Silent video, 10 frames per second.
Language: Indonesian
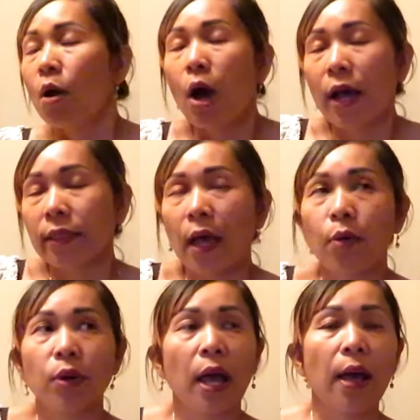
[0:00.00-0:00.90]
nggak
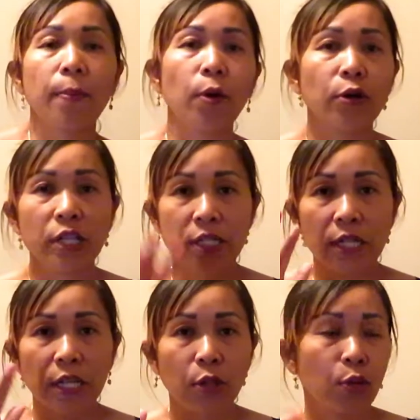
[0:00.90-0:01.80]
tahu dah pokoknya
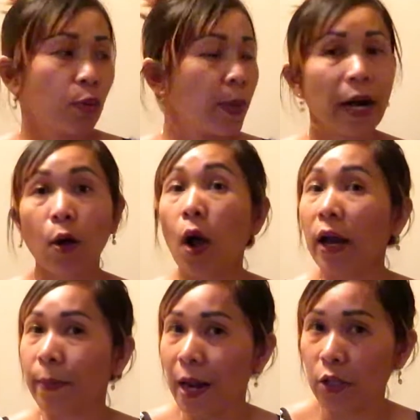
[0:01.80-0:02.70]
segitu biar aku
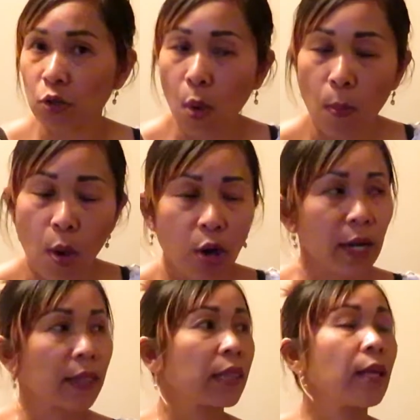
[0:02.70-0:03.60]
nggak dibilang sombong
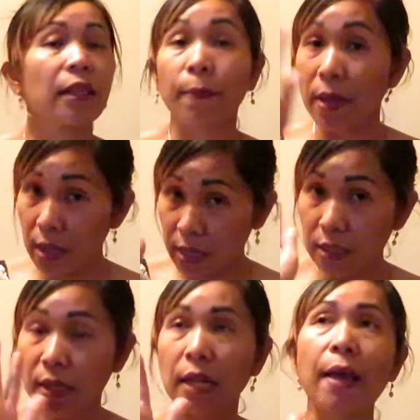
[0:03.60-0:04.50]
nanti tapi
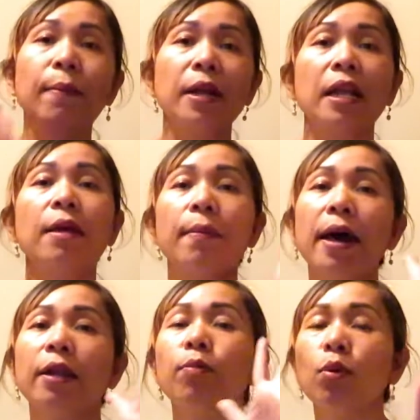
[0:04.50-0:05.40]
dia beli
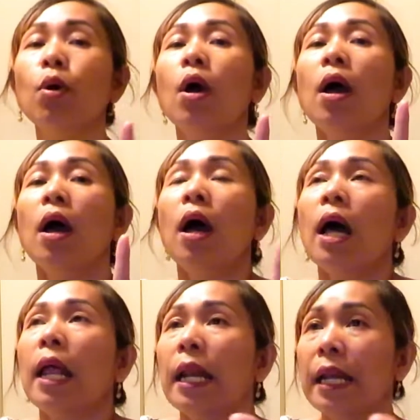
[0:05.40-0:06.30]
5000
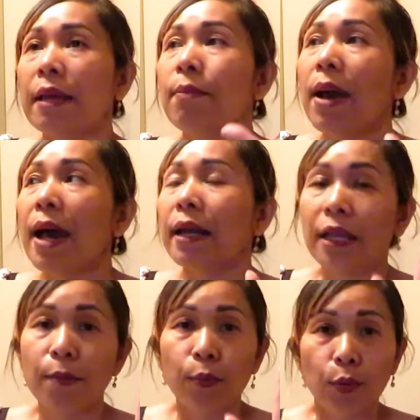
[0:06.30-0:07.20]

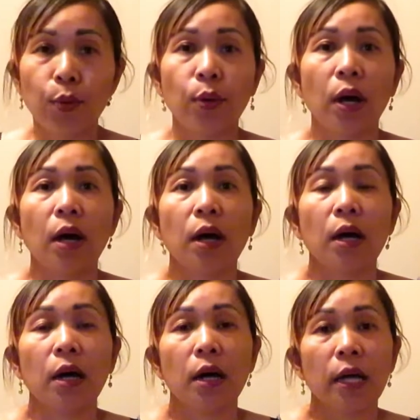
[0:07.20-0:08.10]
5000 uh,
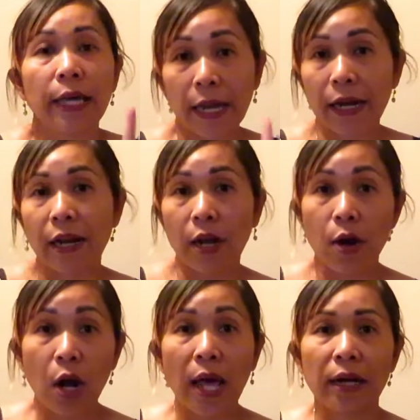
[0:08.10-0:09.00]
eh, Canadian
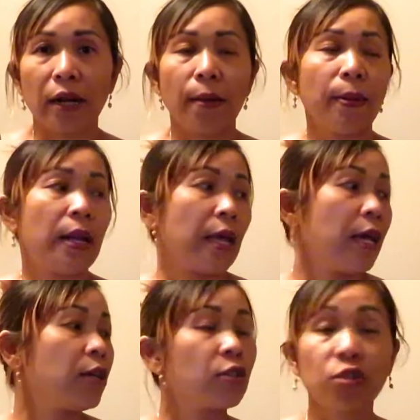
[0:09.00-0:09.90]
dollar dia
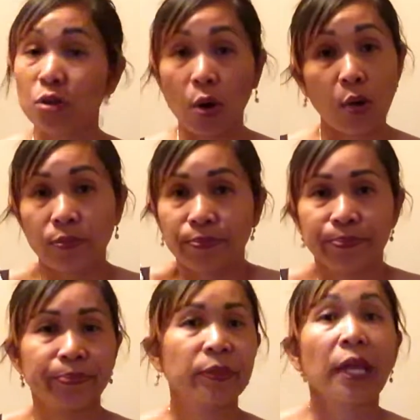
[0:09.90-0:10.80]
beli. So,
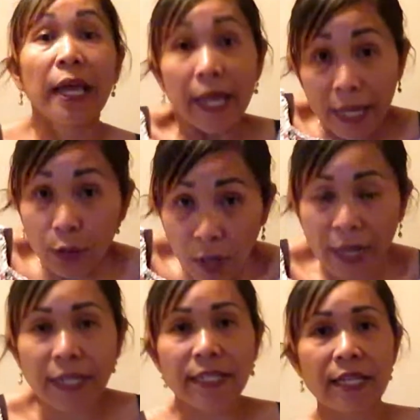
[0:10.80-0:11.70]

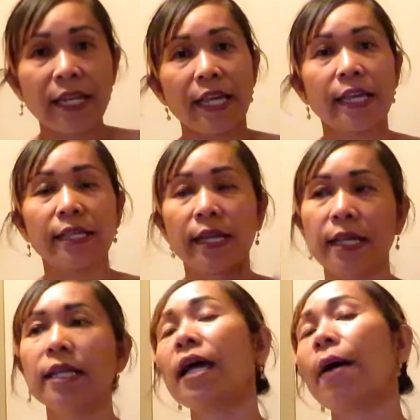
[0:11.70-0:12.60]
itulah di sini.
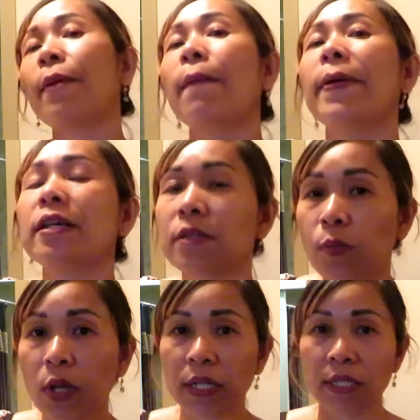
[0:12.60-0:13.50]
Jadi apa-apa
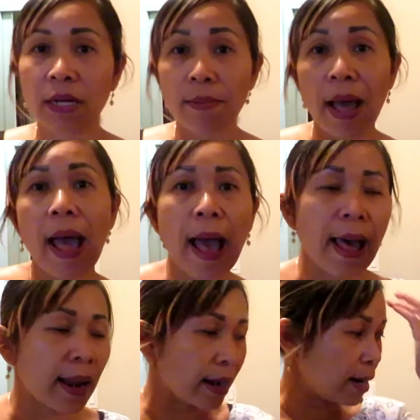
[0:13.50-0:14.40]
semua di sini
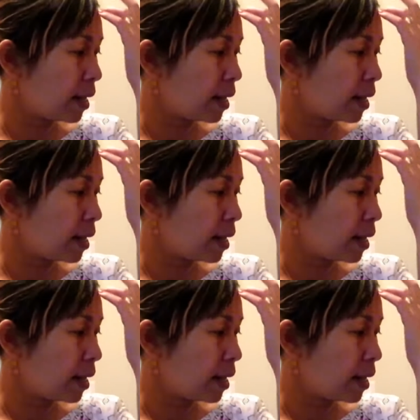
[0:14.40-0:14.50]
mahal.